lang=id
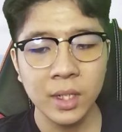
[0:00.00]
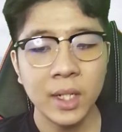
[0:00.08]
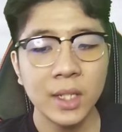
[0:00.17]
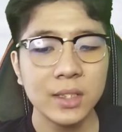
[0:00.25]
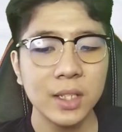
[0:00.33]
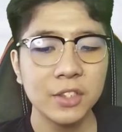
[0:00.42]

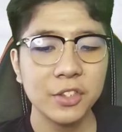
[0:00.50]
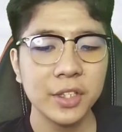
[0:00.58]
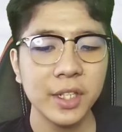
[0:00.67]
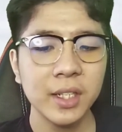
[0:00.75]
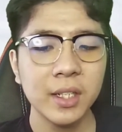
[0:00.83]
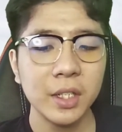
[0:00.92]

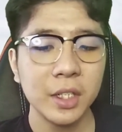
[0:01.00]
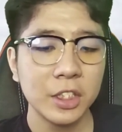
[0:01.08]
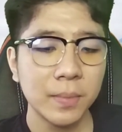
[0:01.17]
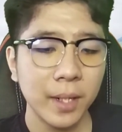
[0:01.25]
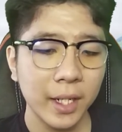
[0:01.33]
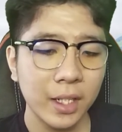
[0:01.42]
Selanjutnya,
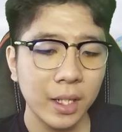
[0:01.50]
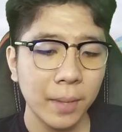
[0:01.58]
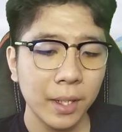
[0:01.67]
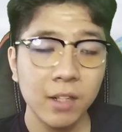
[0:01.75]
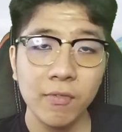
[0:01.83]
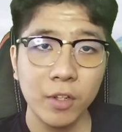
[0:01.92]
sebagai
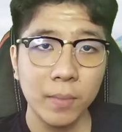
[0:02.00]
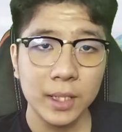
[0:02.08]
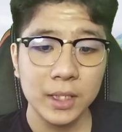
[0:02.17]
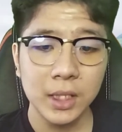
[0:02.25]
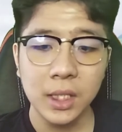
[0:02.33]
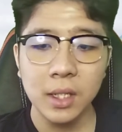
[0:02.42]
tambahan
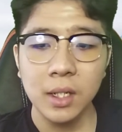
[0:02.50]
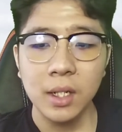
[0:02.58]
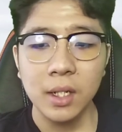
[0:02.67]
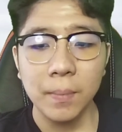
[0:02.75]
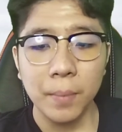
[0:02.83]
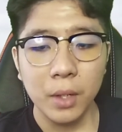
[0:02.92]
informasi,
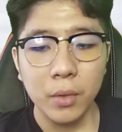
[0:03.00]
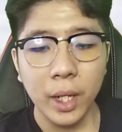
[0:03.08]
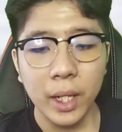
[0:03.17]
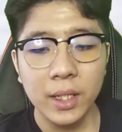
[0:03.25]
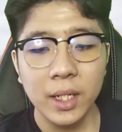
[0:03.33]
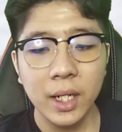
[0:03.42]
perlu
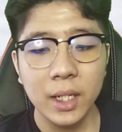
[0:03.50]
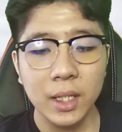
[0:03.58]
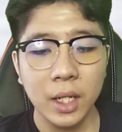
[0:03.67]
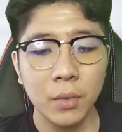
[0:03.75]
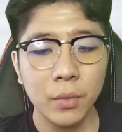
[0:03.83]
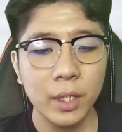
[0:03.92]
Anda
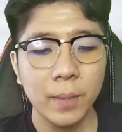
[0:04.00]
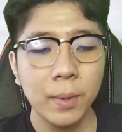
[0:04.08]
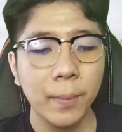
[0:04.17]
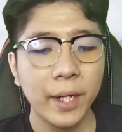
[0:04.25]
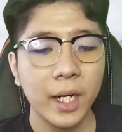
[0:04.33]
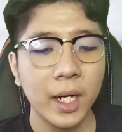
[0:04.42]
ketahui
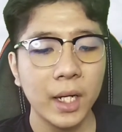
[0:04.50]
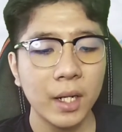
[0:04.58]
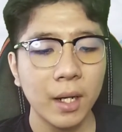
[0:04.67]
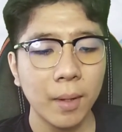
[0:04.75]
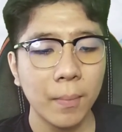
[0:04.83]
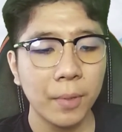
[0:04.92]
perbedaan
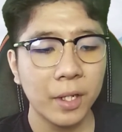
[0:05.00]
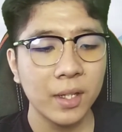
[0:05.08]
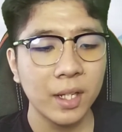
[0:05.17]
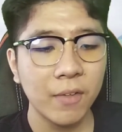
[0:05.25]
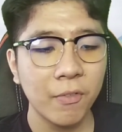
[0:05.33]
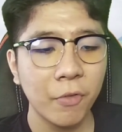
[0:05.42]
nama brand
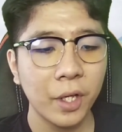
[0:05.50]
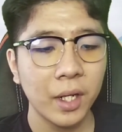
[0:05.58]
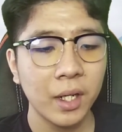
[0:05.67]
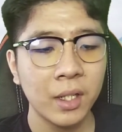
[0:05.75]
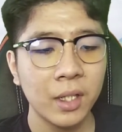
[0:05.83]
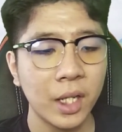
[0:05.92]
Tafware
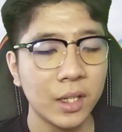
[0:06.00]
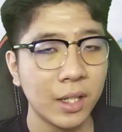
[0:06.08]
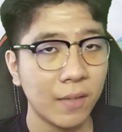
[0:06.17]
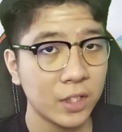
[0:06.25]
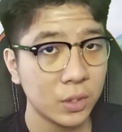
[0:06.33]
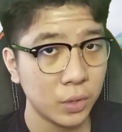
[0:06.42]
dan
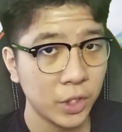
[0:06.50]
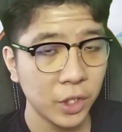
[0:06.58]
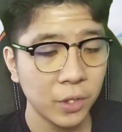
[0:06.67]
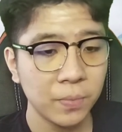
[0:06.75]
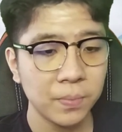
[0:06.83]
Taf Studio.